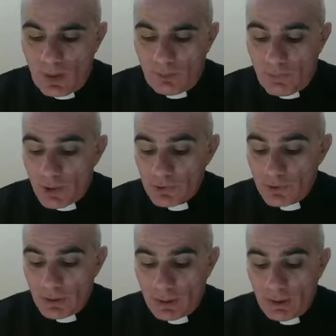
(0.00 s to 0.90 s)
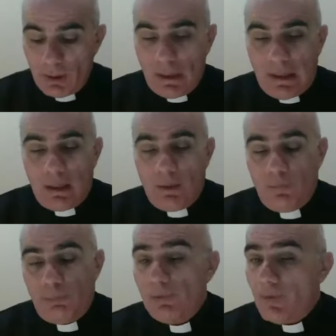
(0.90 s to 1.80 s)
właśnie
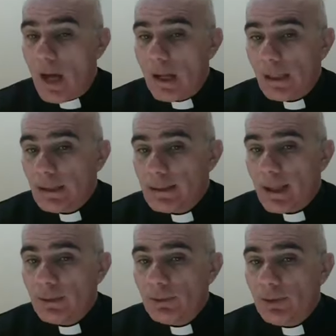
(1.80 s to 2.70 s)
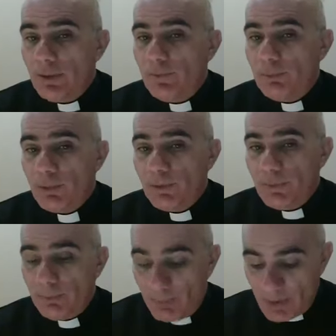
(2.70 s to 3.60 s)
wpływy Aleksandrii,
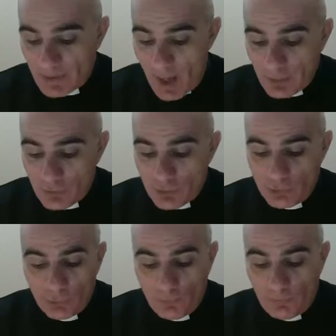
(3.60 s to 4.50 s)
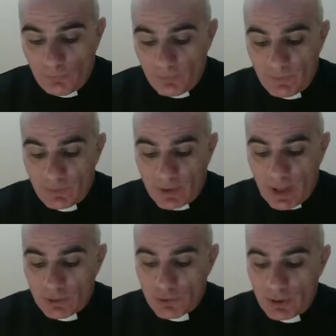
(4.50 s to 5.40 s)
wpływy Bizancjum, wpływy
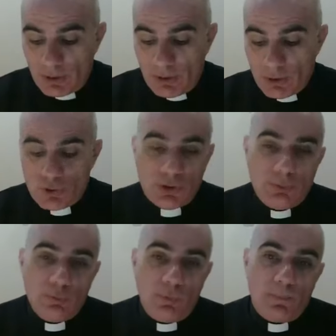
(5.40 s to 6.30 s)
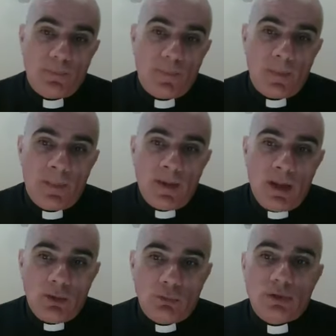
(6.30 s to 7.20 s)
także i Rzymu.
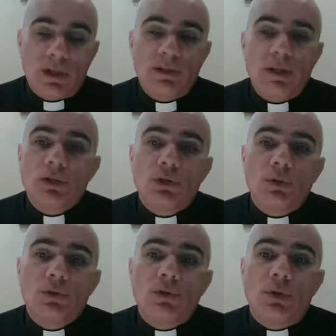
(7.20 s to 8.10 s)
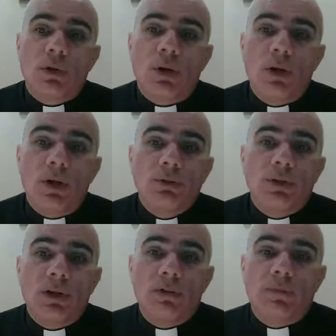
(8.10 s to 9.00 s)
Tutaj znaczącą rolę
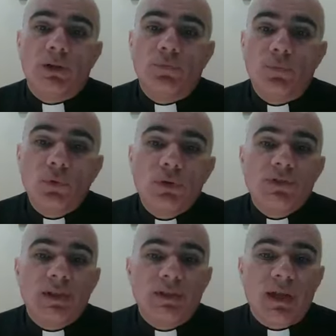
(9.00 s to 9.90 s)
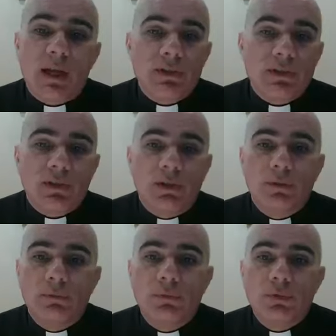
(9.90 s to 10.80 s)
odgrywa dwór cesarski,
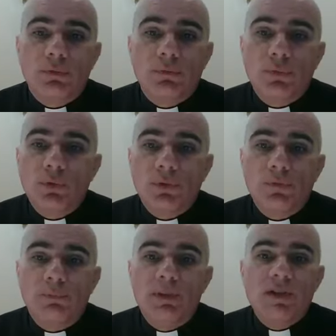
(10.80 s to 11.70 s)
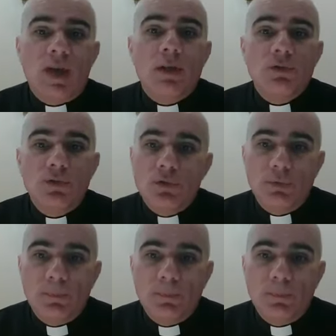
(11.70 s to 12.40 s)
dwór, dwór w Bizancjum